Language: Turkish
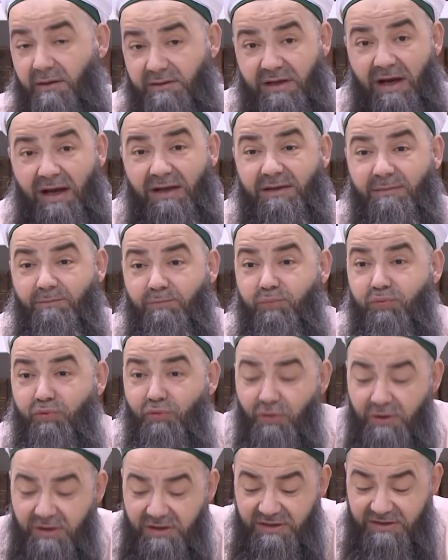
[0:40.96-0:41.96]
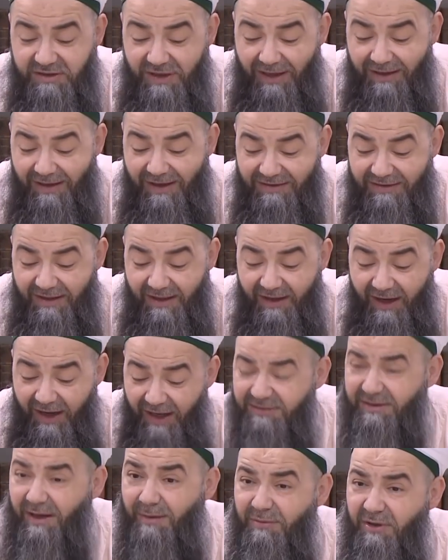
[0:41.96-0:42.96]
Yani bunu inkar eden
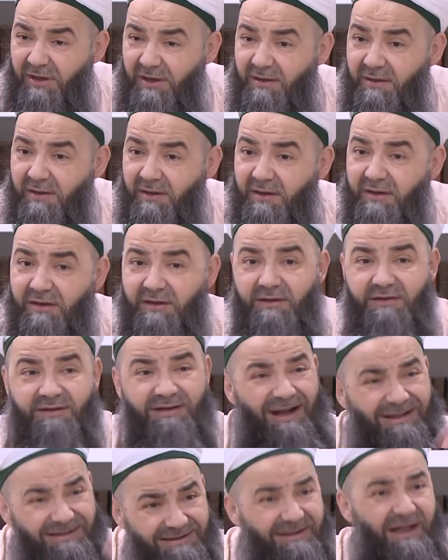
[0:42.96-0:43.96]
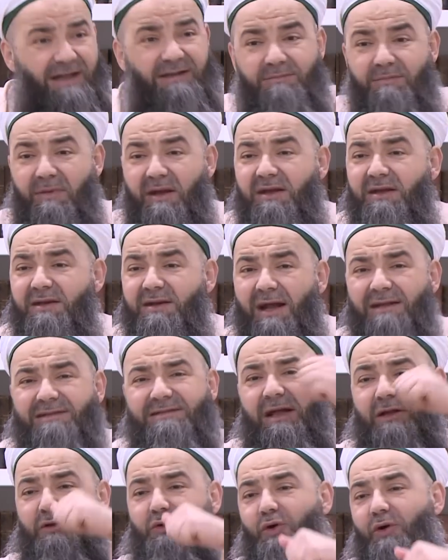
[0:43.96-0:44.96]
adamı reddetmeyi
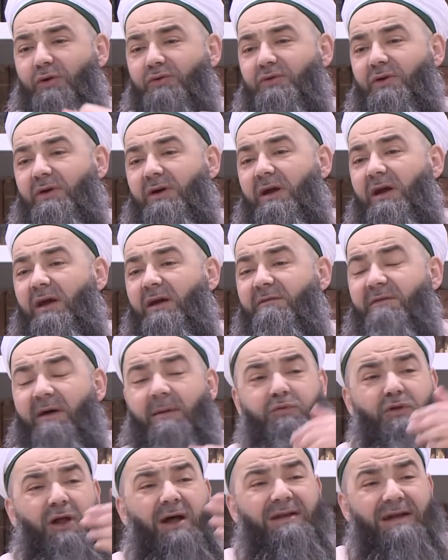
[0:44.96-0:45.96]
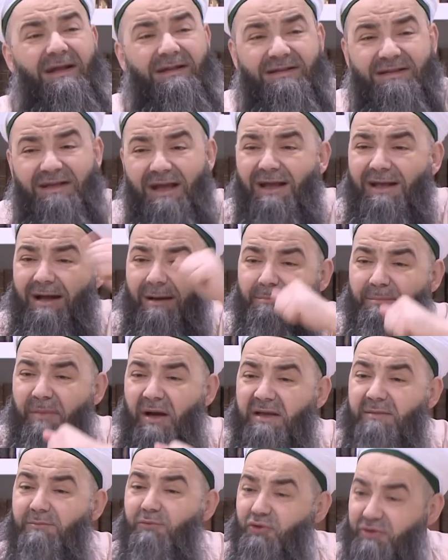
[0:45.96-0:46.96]
reddediyor. Ve buna reddiye
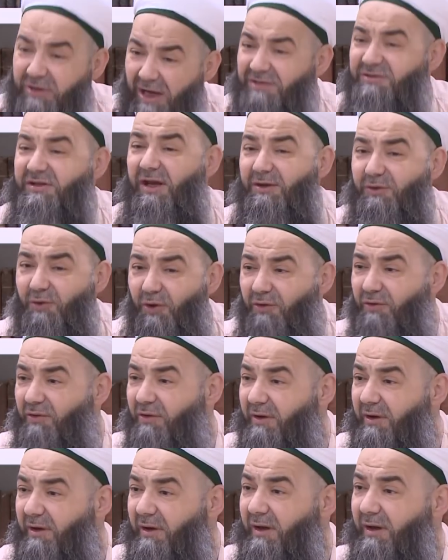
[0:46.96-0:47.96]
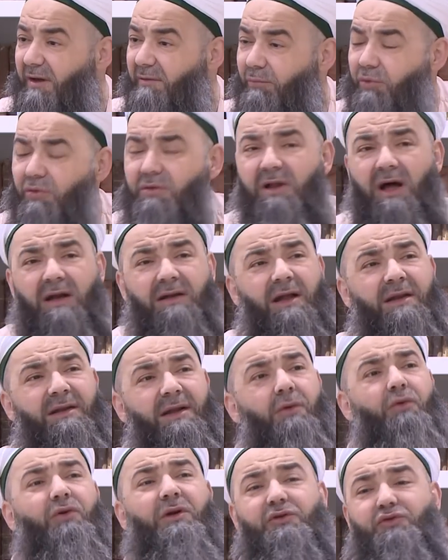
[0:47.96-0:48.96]
yapmayı münker sayıyor. Bunlarla
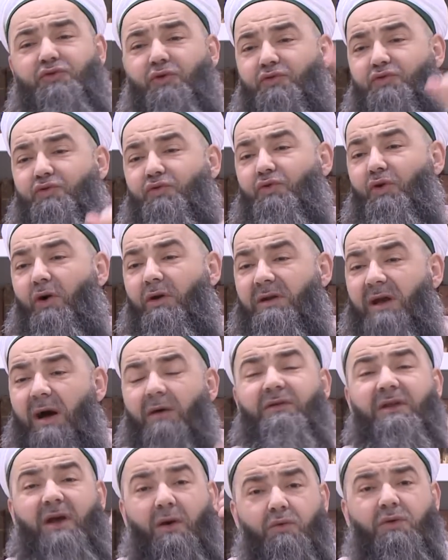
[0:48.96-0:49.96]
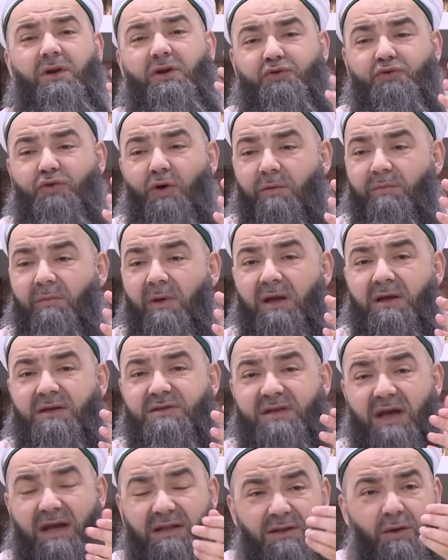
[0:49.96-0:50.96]
ne uğraşıyorsun diyor. Ya ne uğraşıyorum?
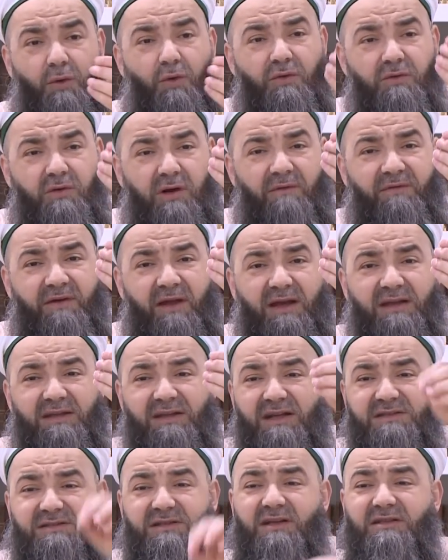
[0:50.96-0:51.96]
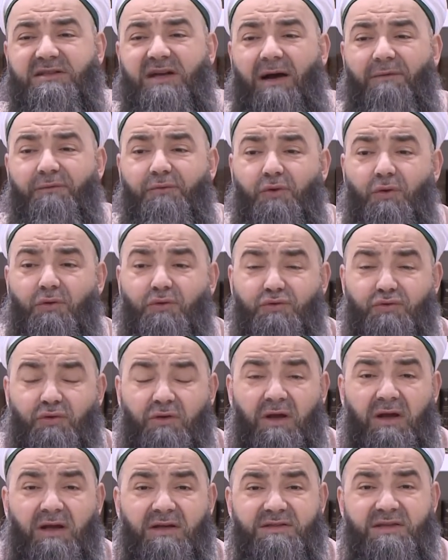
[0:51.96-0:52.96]
Sen de onu kafaya gidersen kafir
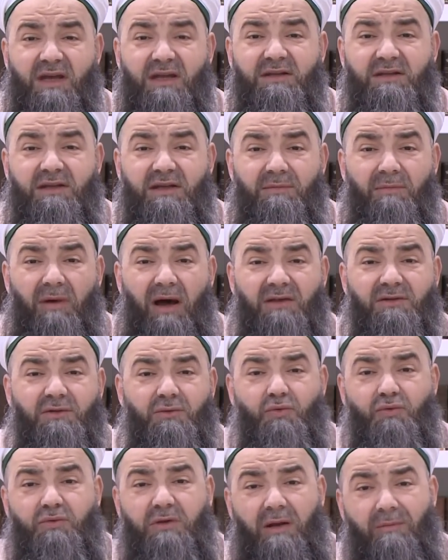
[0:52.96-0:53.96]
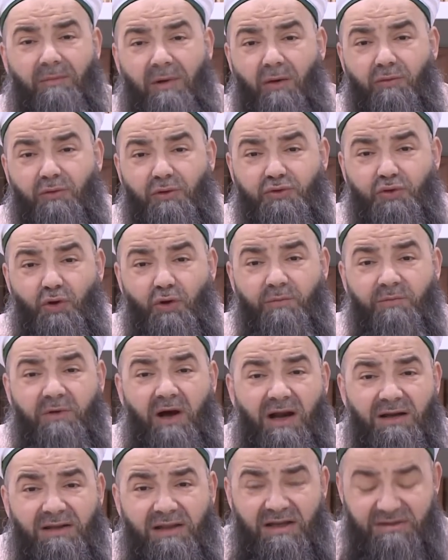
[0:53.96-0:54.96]
olursun. Senin imanını kurtarmaya uğraşıyorum
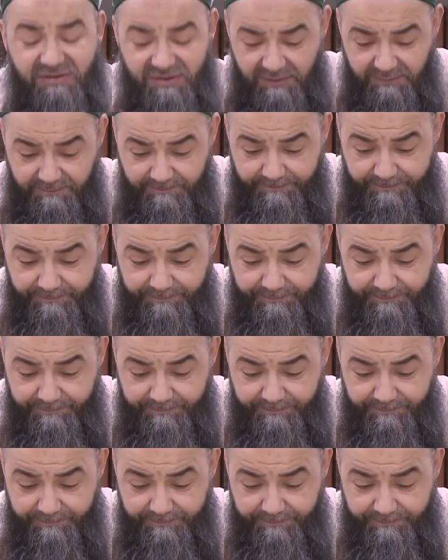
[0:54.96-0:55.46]
kardeş.